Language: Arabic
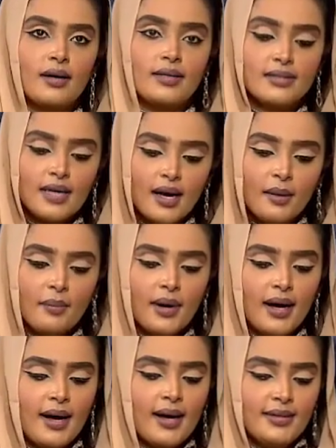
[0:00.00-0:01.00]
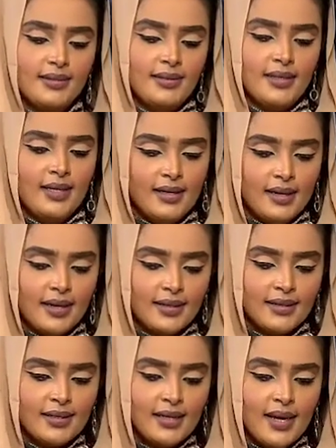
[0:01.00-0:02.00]
كتاب عن
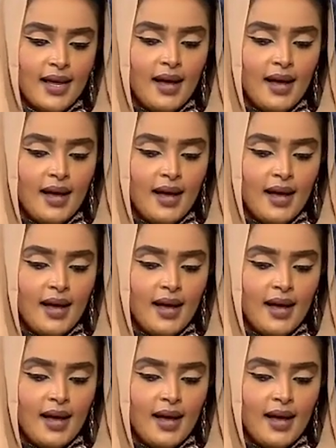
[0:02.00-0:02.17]
يعني